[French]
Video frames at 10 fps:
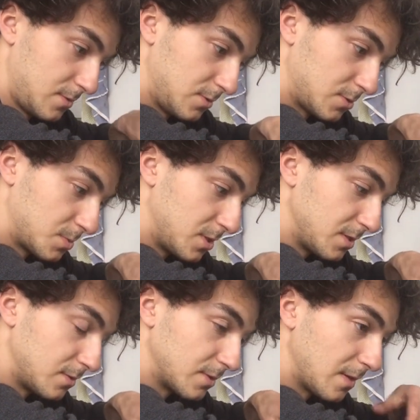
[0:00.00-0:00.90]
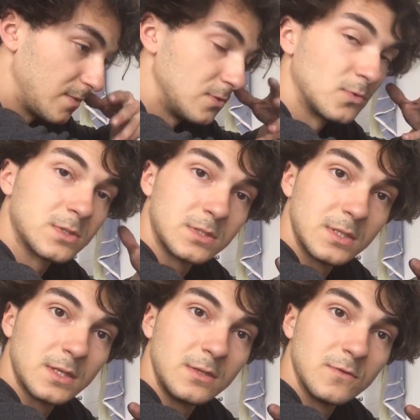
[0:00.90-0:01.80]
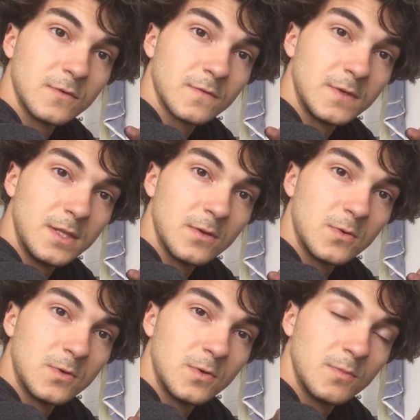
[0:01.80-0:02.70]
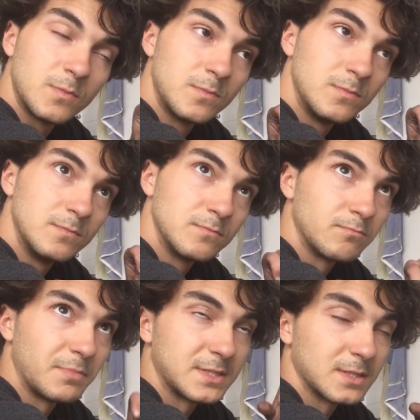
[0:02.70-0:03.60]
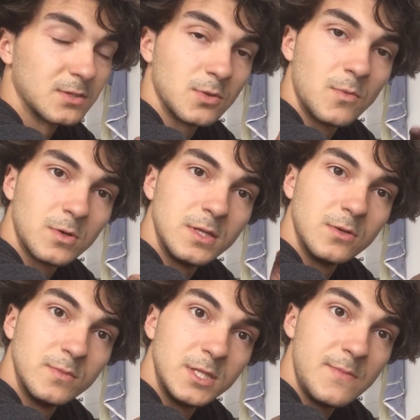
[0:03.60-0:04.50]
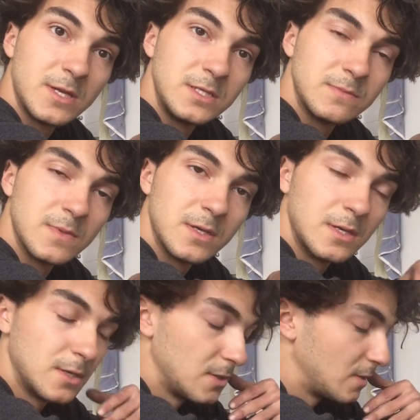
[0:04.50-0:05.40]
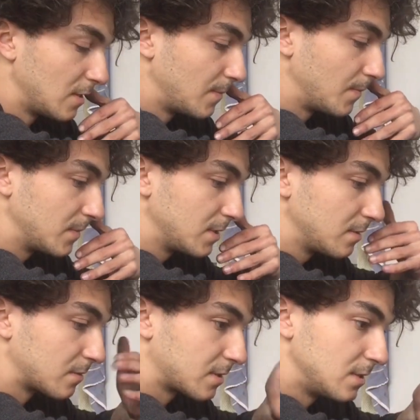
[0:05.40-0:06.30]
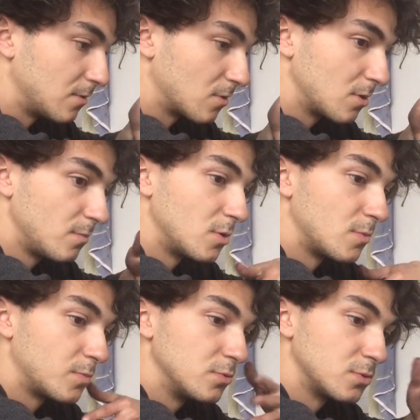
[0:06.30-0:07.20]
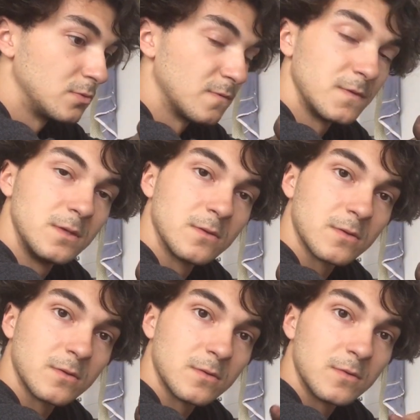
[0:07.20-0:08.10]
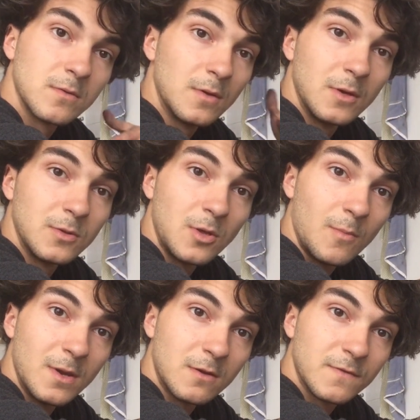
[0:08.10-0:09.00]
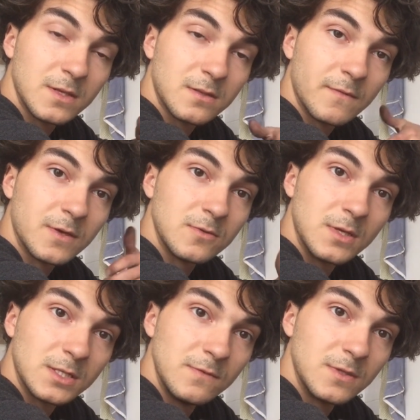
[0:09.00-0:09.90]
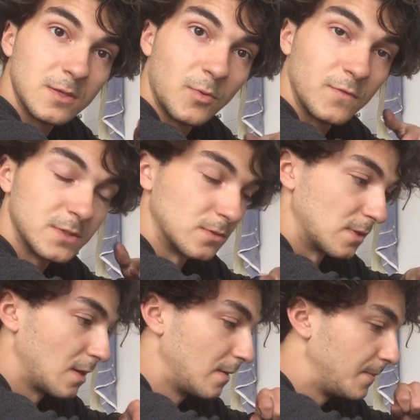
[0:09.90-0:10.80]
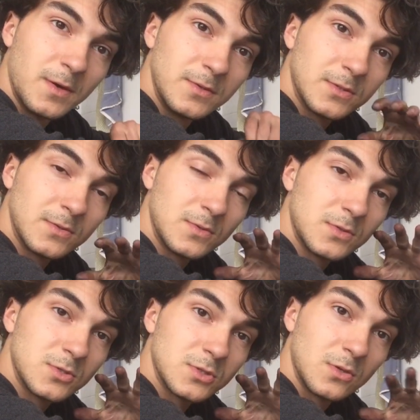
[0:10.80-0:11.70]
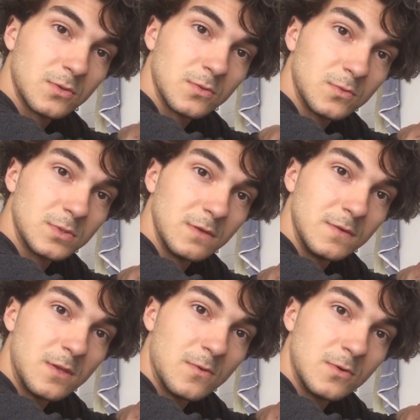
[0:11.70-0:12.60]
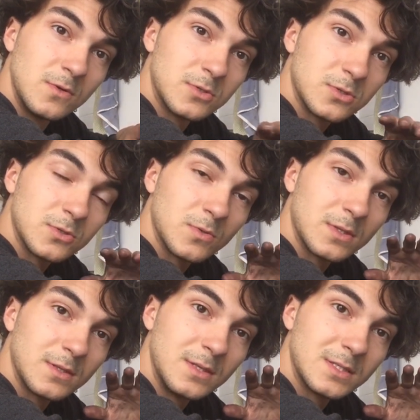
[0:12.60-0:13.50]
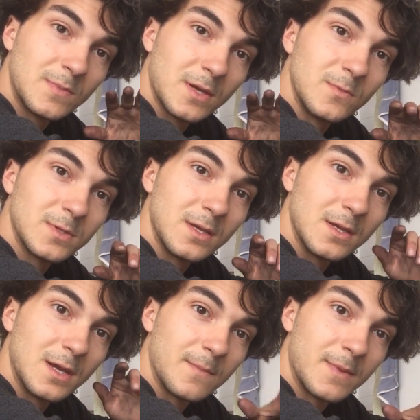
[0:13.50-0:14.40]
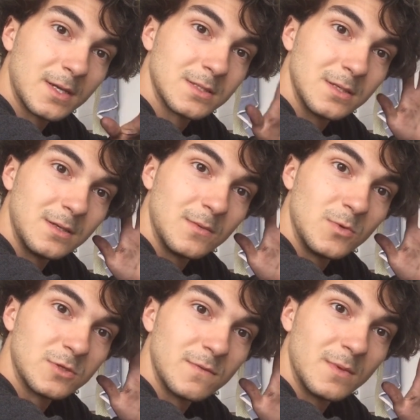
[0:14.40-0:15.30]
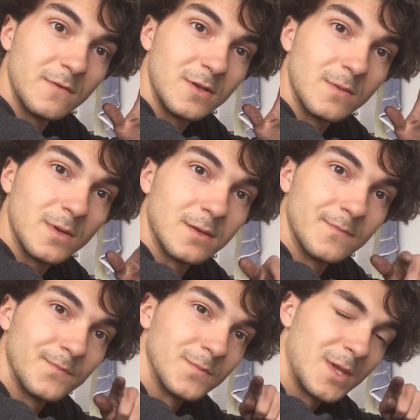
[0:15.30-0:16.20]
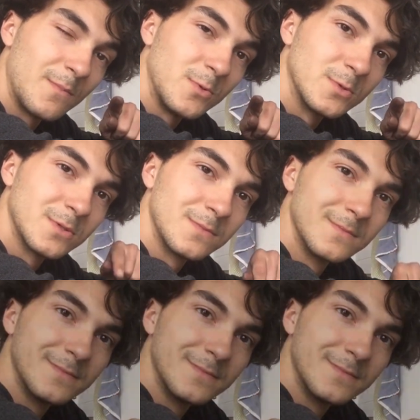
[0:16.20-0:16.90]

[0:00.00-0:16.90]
je voulais entamer une autre série de vidéos, pas strictement liées au minimalisme, mais euh, qui englobe euh, plus une vie normale en fait, avec une activité professionnelle. En attendant que je sorte toutes ces vidéos, je te souhaite d'expérimenter un max et moi je vais me laver les mains. A plus